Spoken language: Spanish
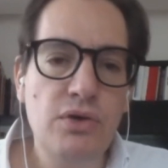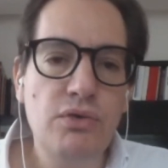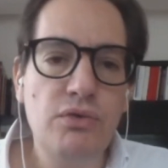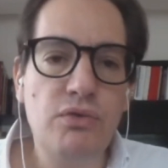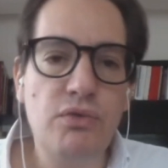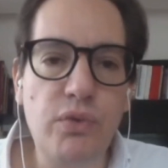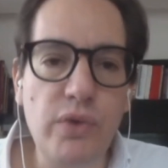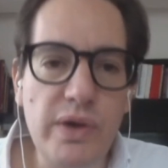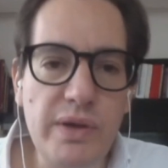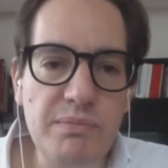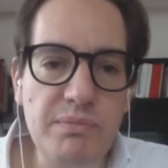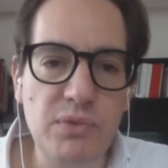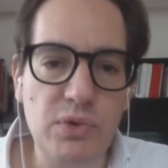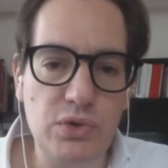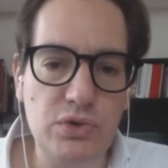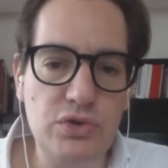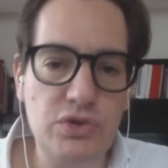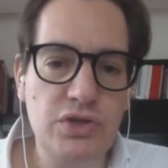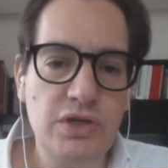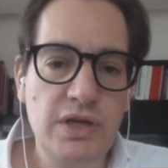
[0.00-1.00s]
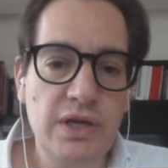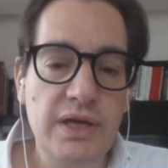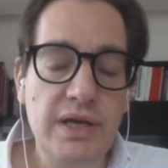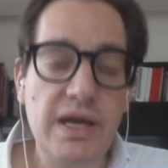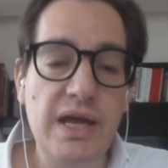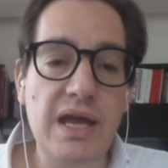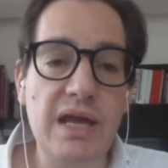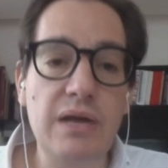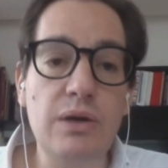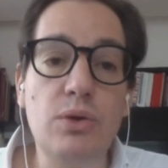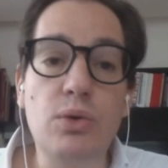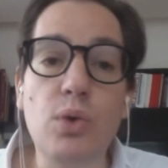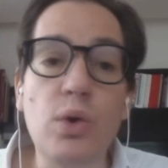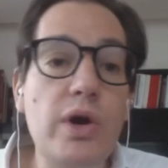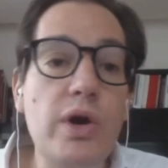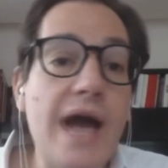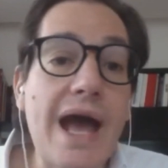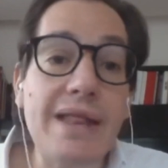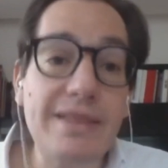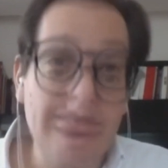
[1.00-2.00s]
fuimos el
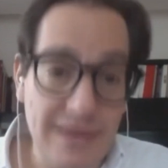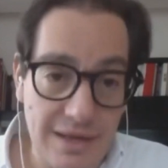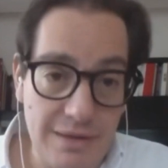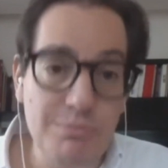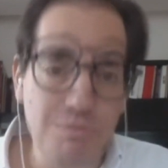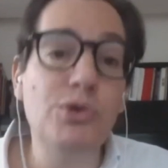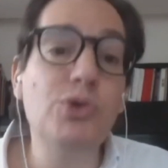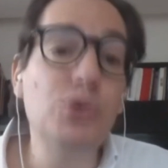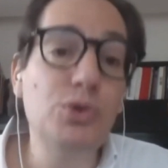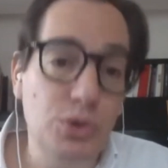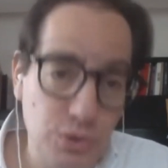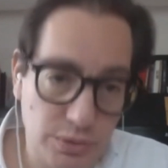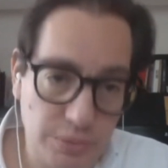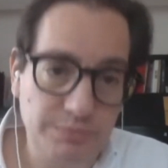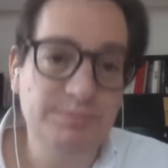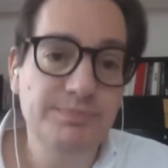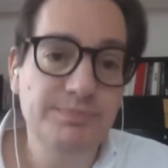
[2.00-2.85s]
Wuhan del mundo.